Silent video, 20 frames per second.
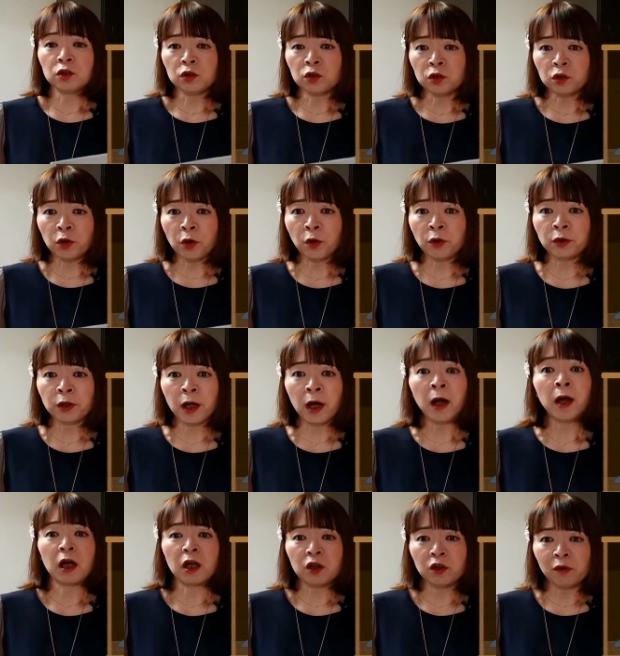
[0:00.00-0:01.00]
重要
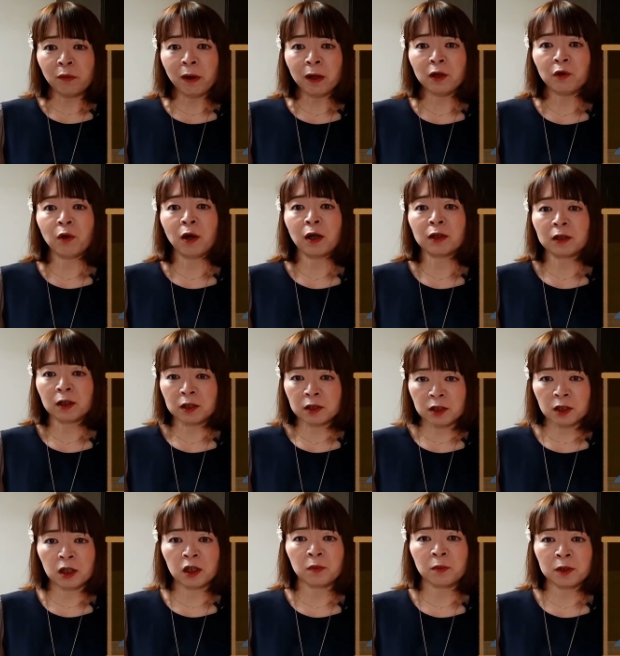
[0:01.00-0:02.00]
な役割を果た
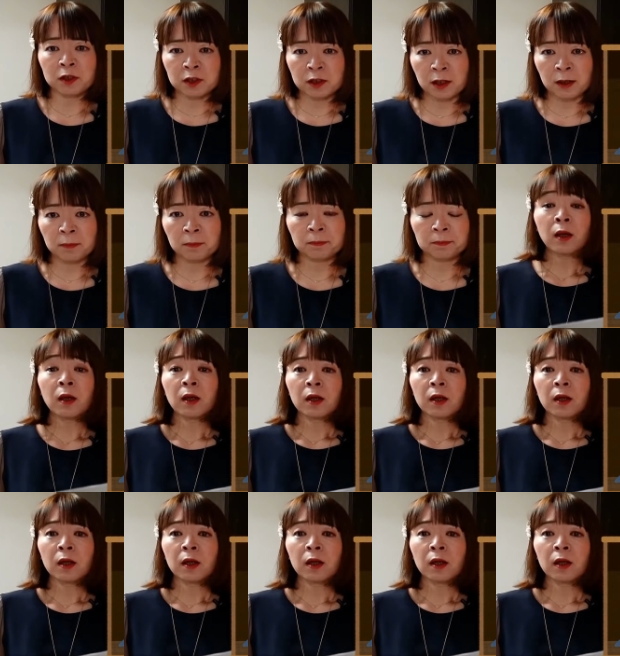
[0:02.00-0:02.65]
してきました。